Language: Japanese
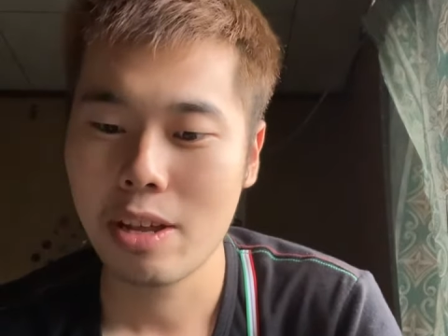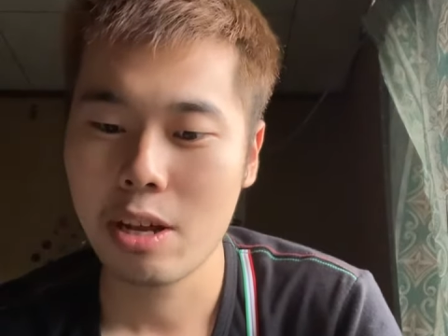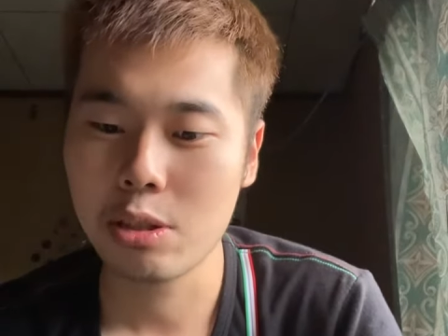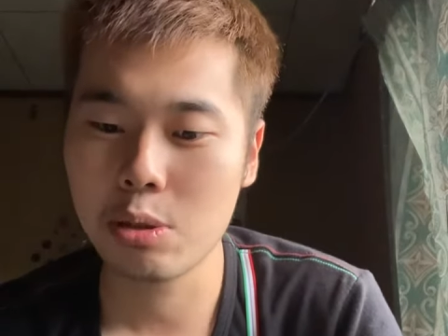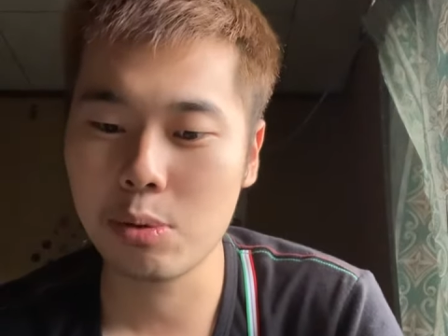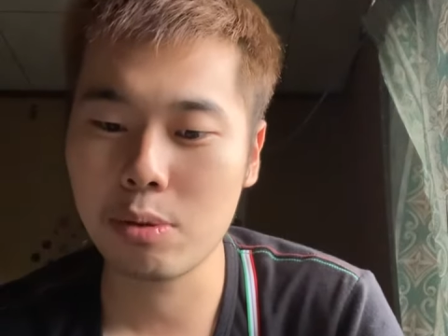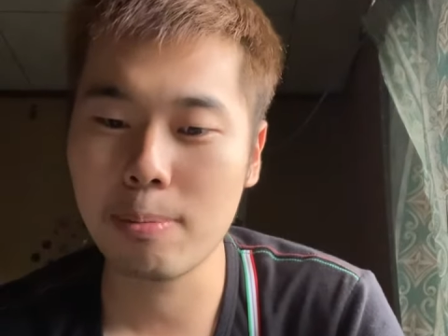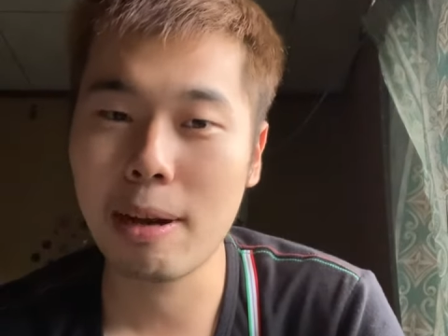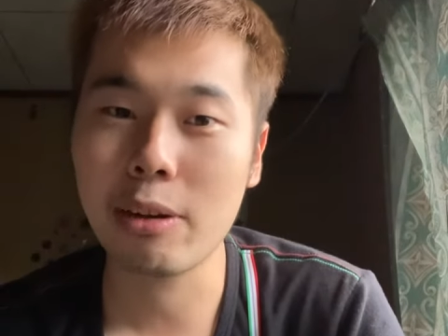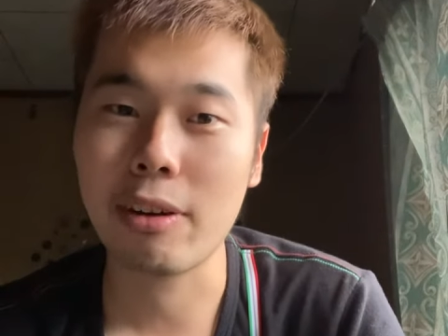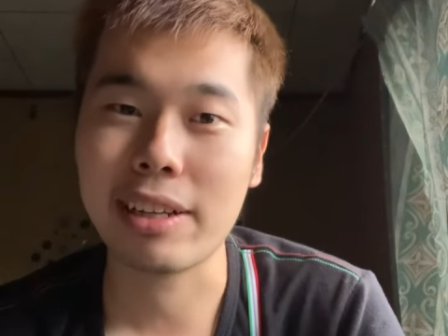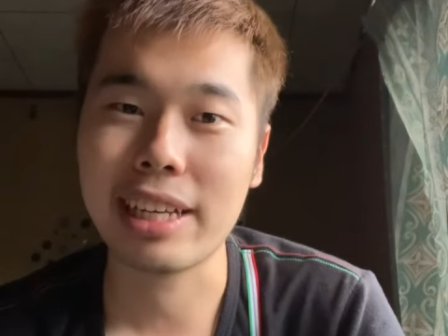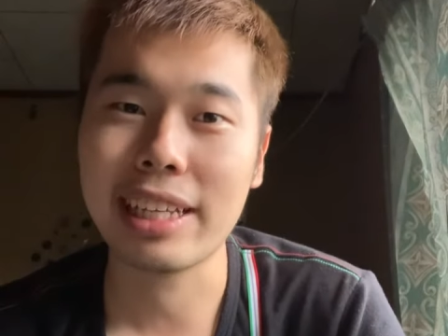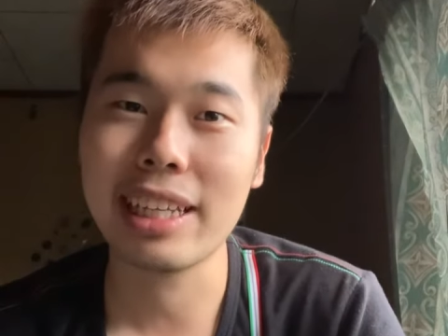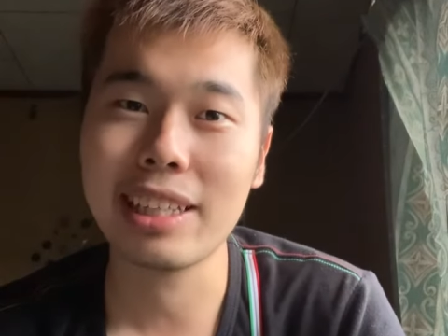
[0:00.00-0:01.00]
ソフトバンク
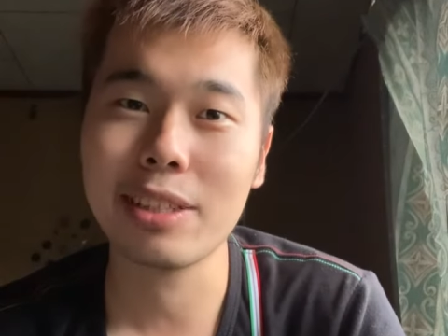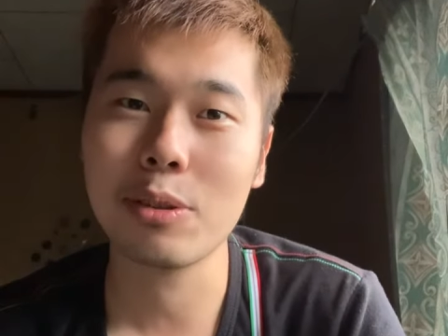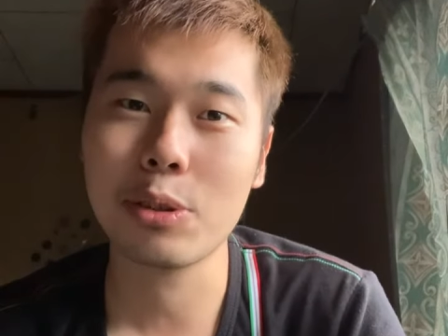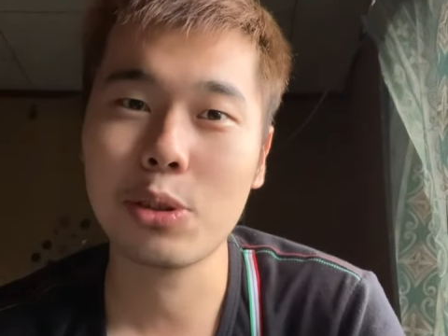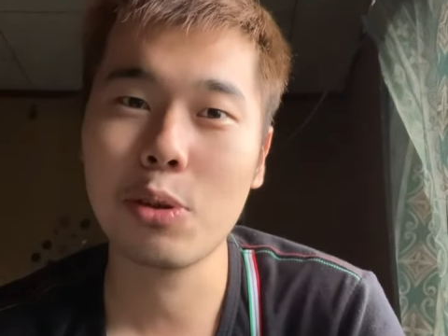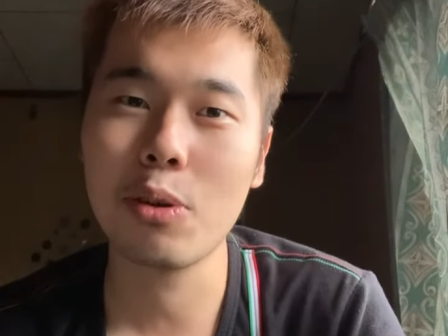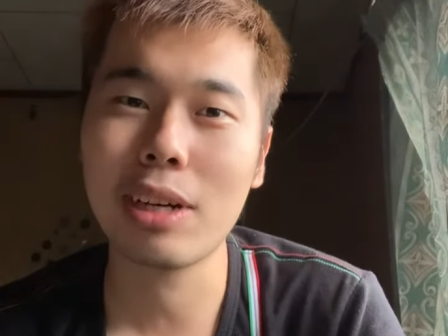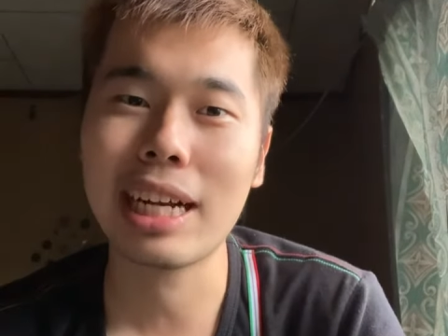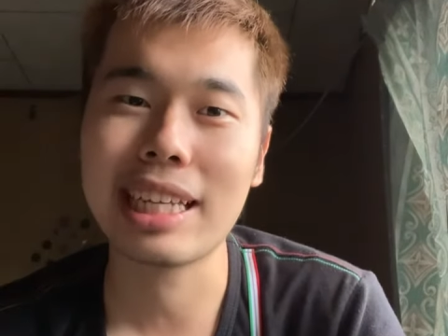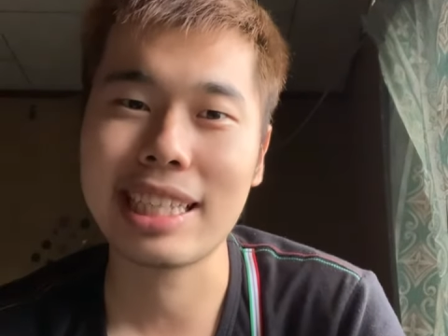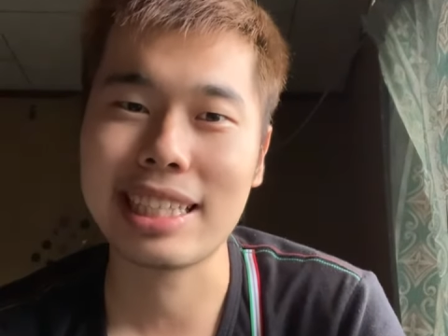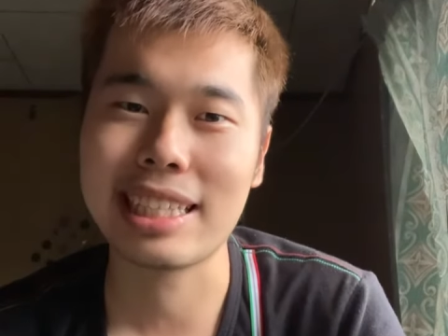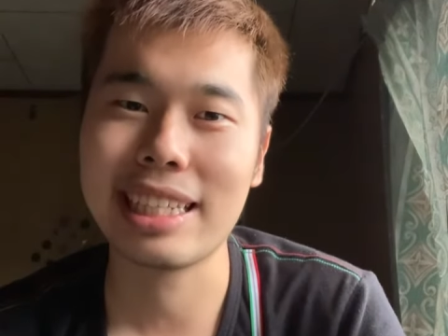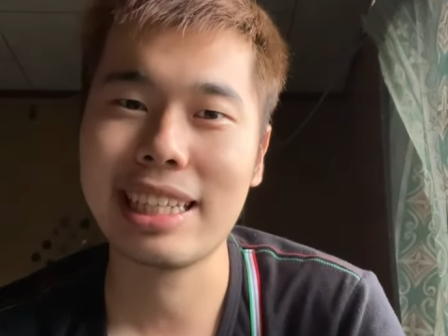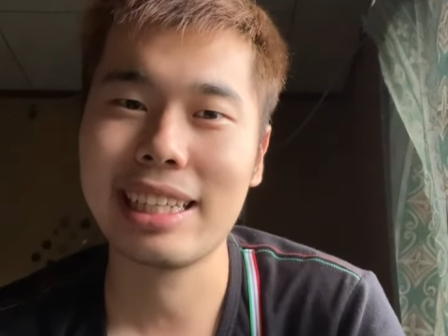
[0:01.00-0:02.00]
は打撃の強化で
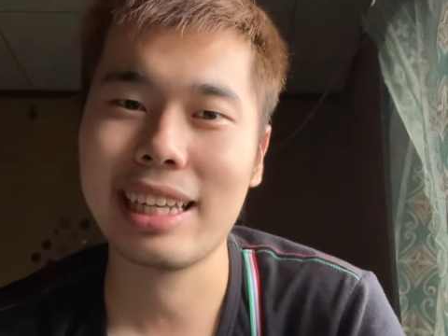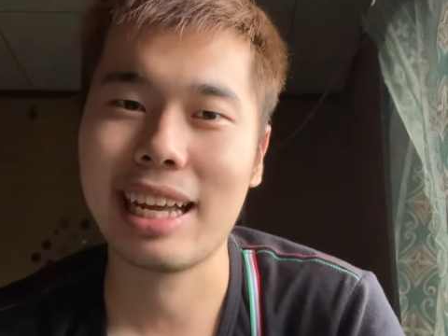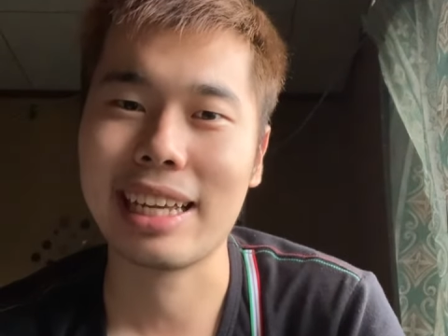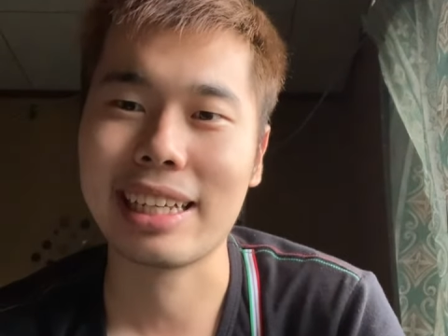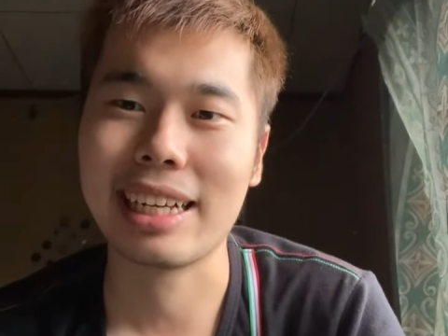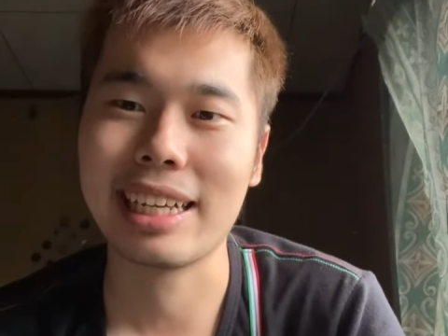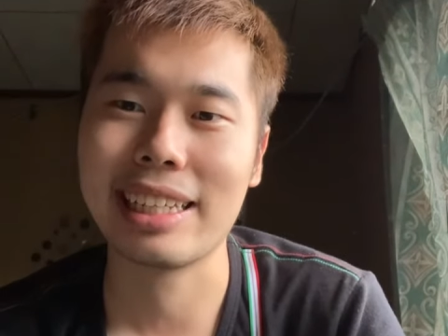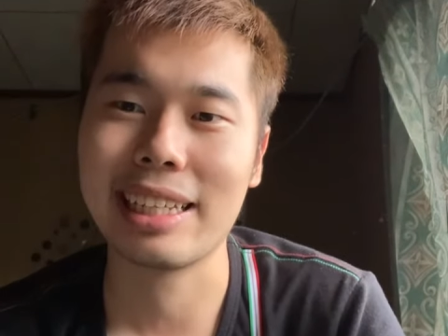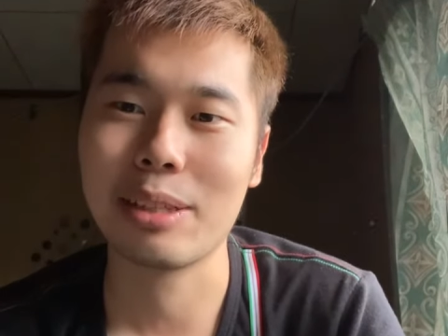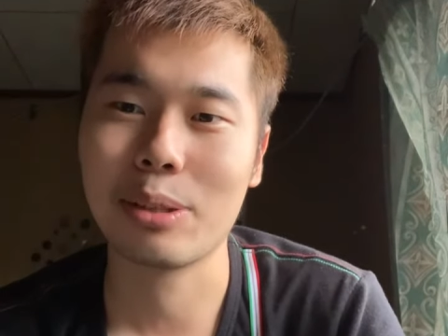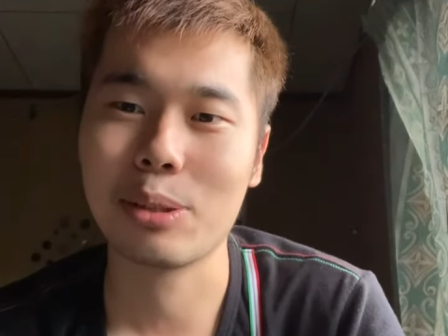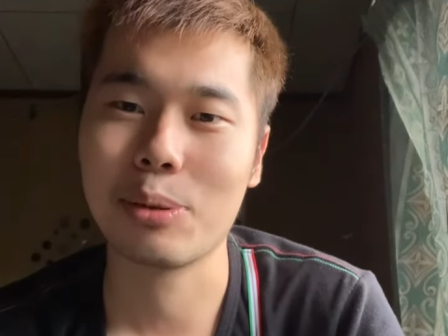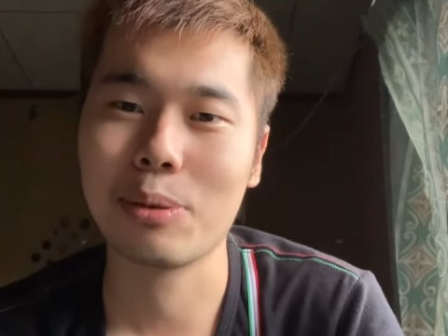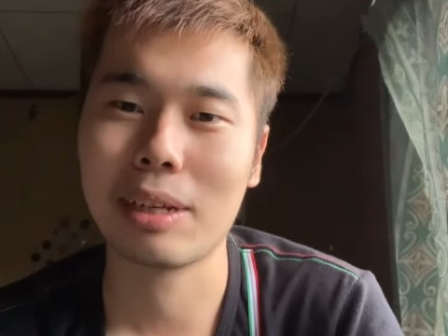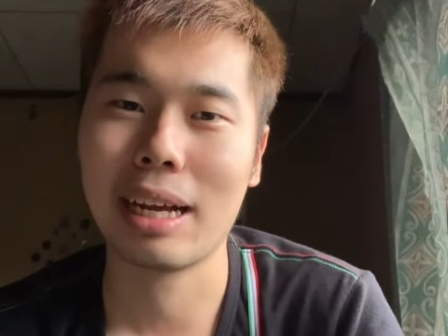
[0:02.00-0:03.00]
すね。はい、外野の
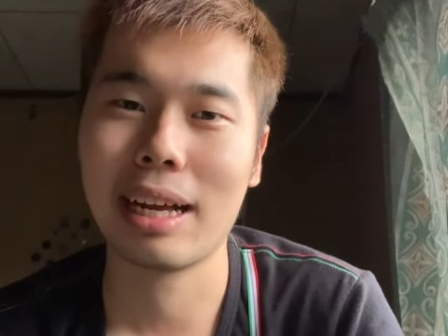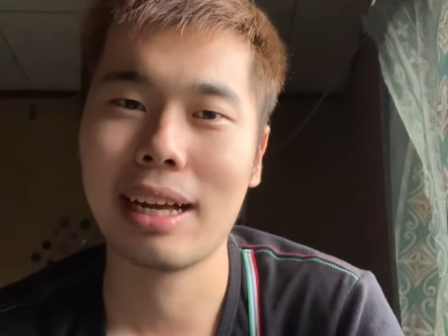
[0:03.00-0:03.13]
強化。